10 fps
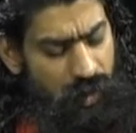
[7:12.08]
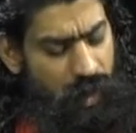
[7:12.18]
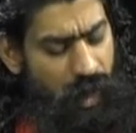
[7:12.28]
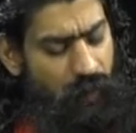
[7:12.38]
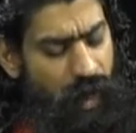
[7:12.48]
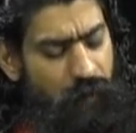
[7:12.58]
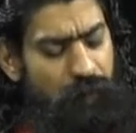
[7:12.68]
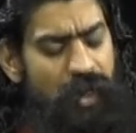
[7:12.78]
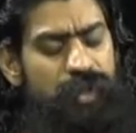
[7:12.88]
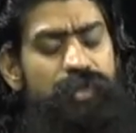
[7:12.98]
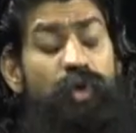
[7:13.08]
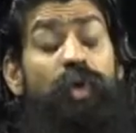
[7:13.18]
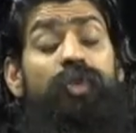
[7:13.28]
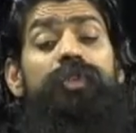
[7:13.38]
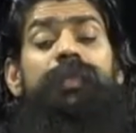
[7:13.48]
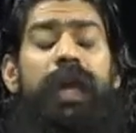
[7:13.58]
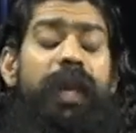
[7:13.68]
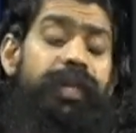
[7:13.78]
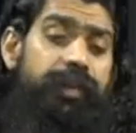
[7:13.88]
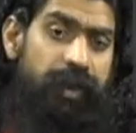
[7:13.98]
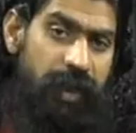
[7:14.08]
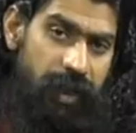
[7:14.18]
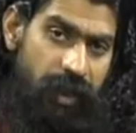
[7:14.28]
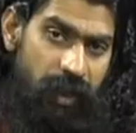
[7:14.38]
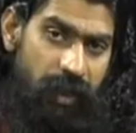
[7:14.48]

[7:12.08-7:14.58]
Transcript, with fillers: हमारे पास जो कुछ भी ऐश्वर्य है